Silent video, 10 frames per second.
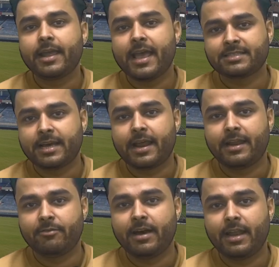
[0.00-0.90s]
कैसा
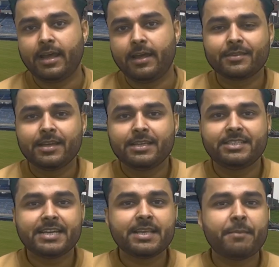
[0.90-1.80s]
रहने वाला है
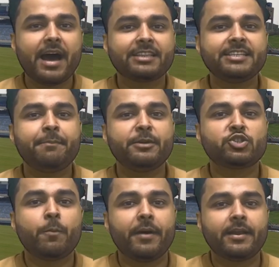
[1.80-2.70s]
जैसे भारतीय
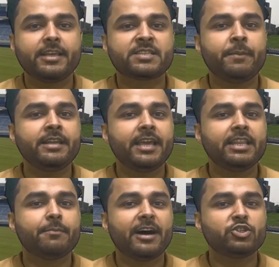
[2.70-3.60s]
पिचों पर स्पिन
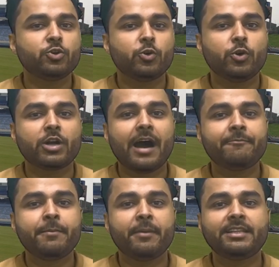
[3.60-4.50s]
गेंदबाजों को
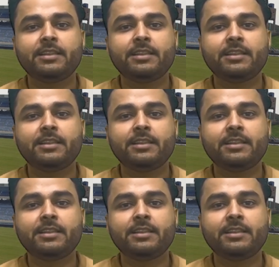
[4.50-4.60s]
काफी मदद